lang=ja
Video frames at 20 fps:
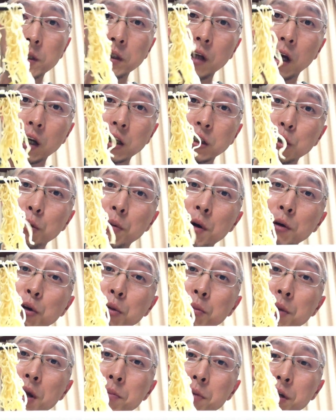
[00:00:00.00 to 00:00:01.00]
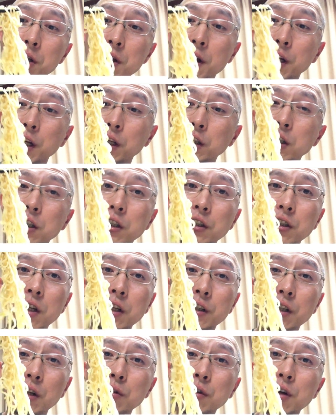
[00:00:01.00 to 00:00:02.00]
焼きそばの麺みたいに縮
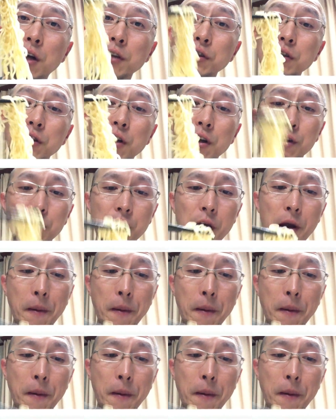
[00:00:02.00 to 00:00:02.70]
れてる感じなんで